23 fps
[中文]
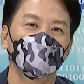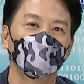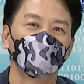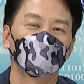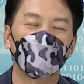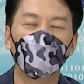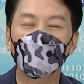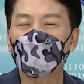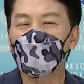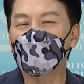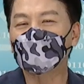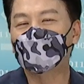
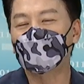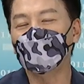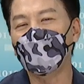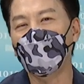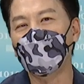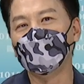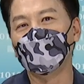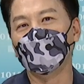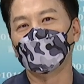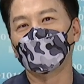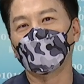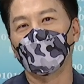全国亲
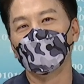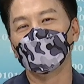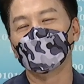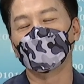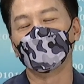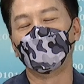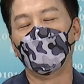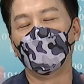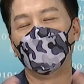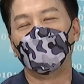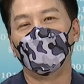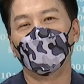爱的投资
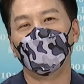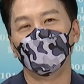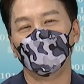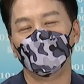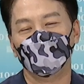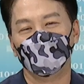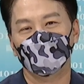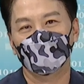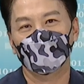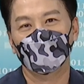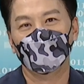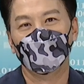朋友们，
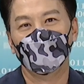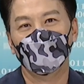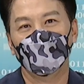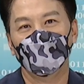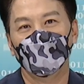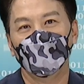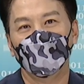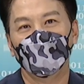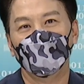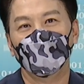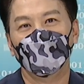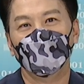
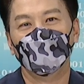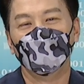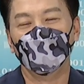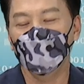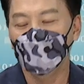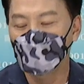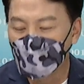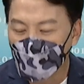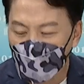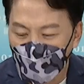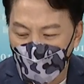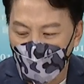
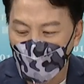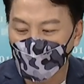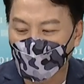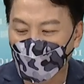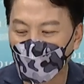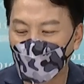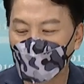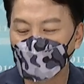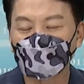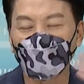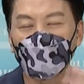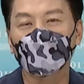你明明
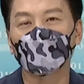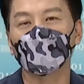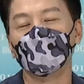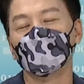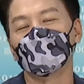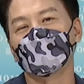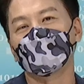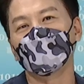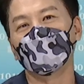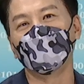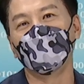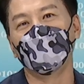可以在股
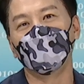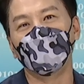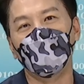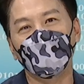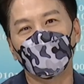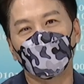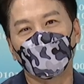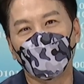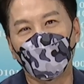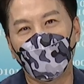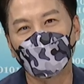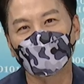市里面
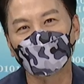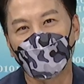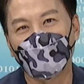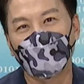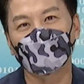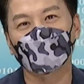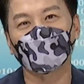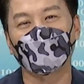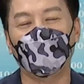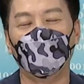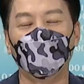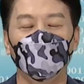发
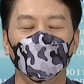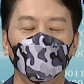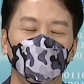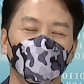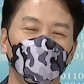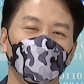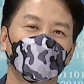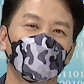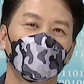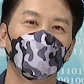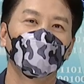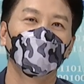大财，
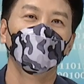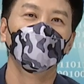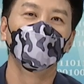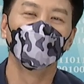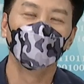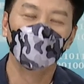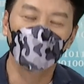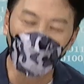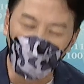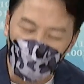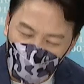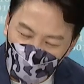
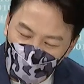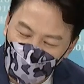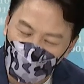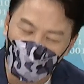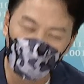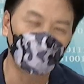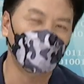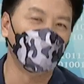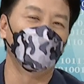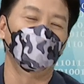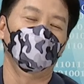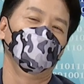为
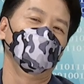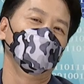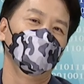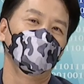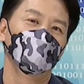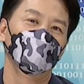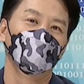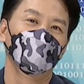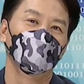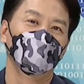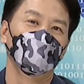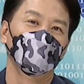什么
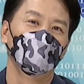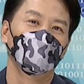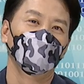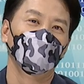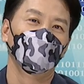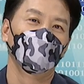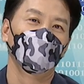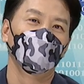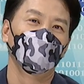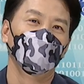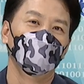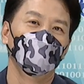
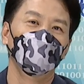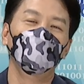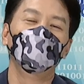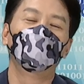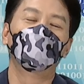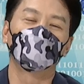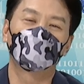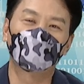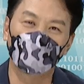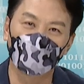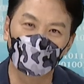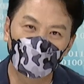你
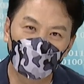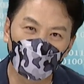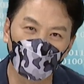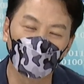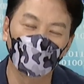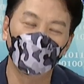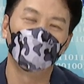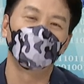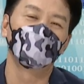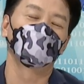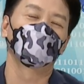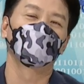不去
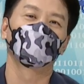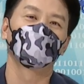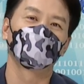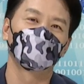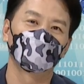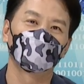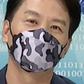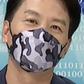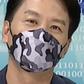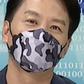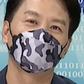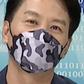做？
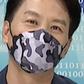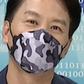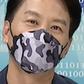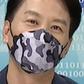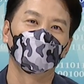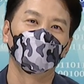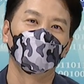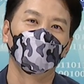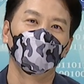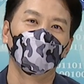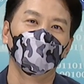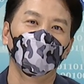
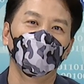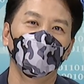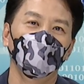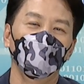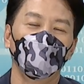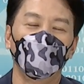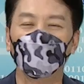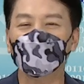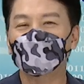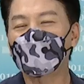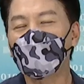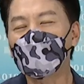
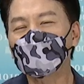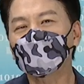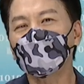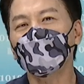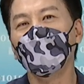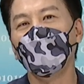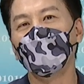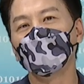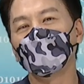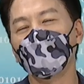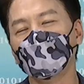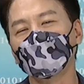我相
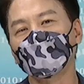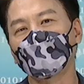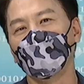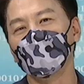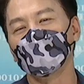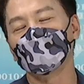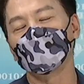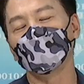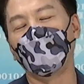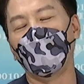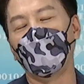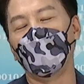信很多投
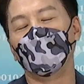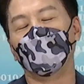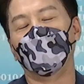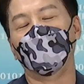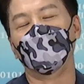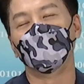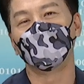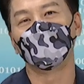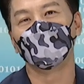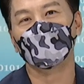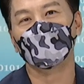资朋友们